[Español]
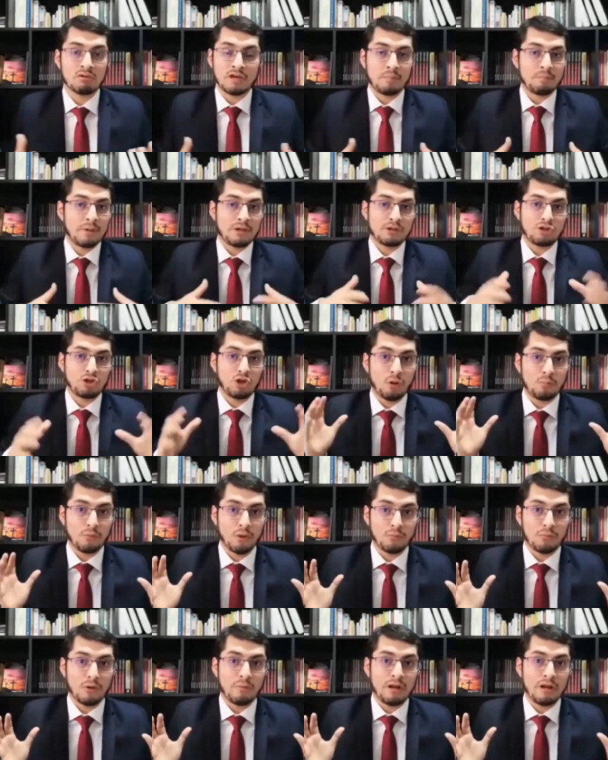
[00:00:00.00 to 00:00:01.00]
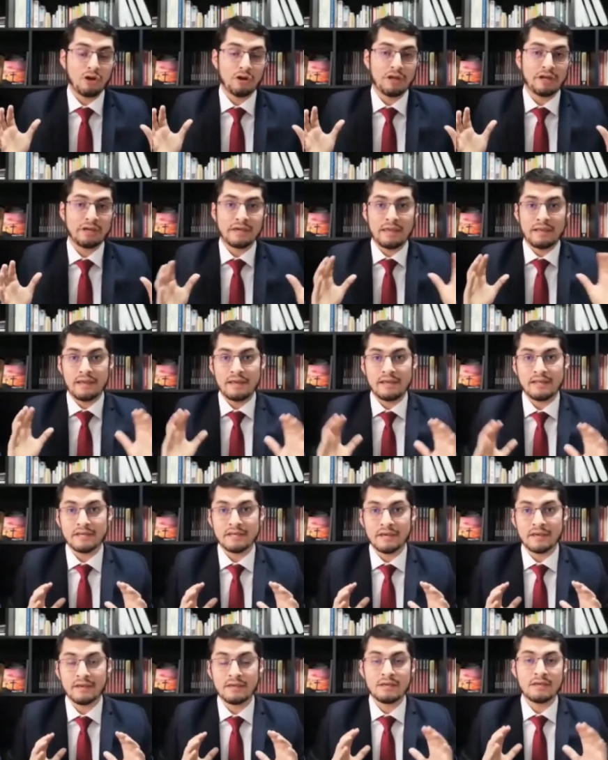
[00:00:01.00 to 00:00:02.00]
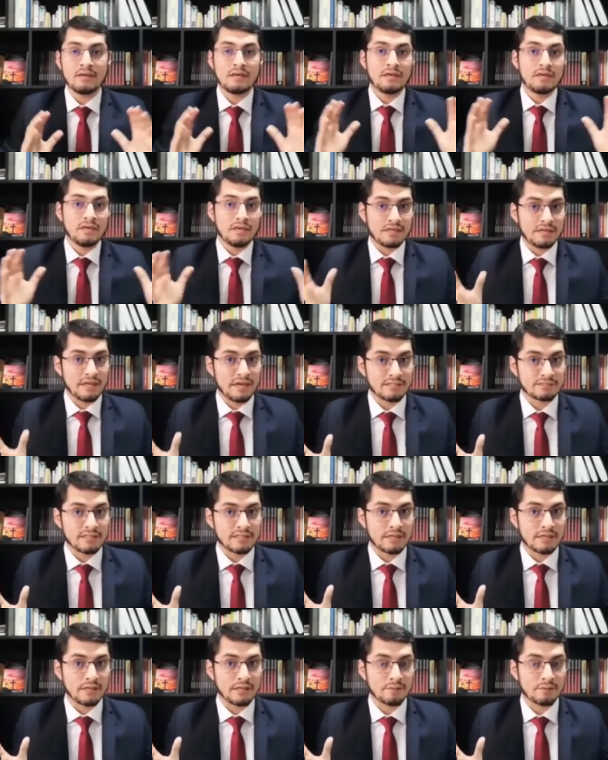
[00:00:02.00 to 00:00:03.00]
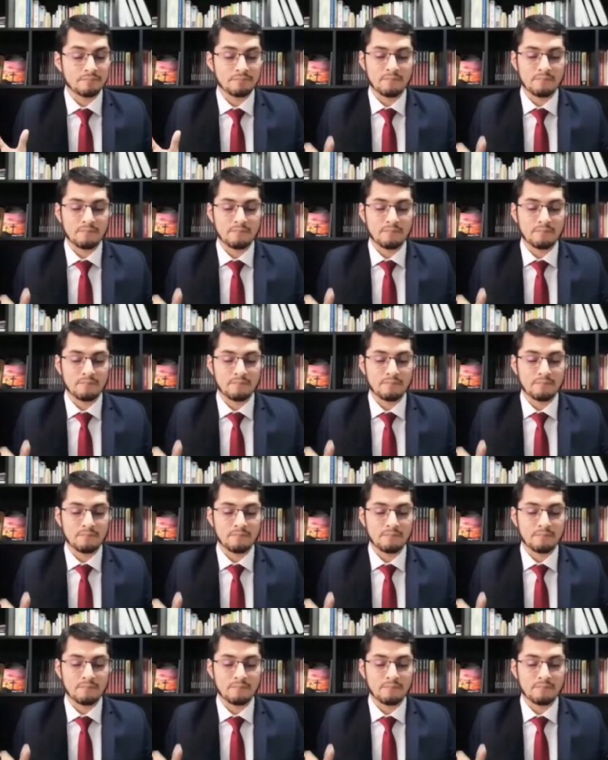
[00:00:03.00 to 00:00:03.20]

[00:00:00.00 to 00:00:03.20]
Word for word: respecto a los propios valores que él elige y quiere seguir.